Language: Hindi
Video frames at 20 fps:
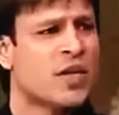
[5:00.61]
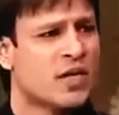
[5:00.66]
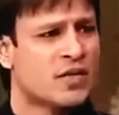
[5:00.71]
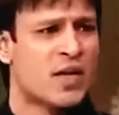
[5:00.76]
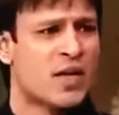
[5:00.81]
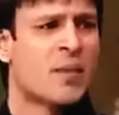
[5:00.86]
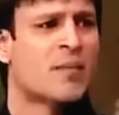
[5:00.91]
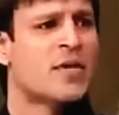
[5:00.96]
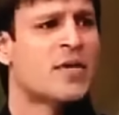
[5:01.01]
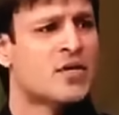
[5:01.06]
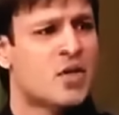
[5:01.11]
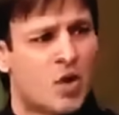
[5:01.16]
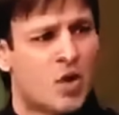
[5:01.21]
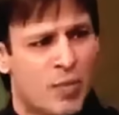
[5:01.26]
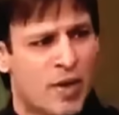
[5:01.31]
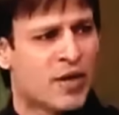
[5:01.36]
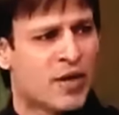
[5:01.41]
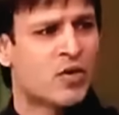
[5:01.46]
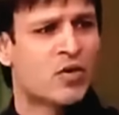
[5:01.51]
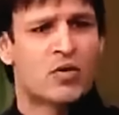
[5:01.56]
तरह सामने जाओ
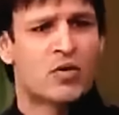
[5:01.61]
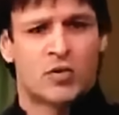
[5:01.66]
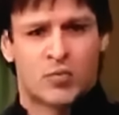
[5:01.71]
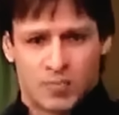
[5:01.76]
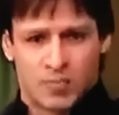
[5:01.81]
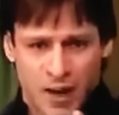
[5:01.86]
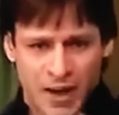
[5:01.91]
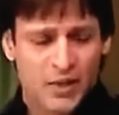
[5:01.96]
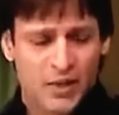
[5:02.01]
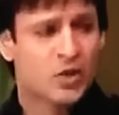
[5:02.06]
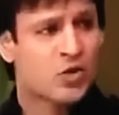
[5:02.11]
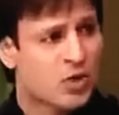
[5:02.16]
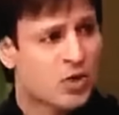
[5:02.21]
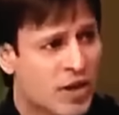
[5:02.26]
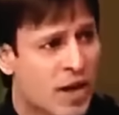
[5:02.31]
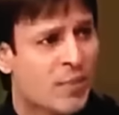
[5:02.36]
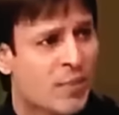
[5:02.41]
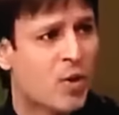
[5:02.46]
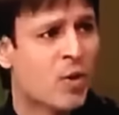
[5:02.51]
बैठो बात करो क्या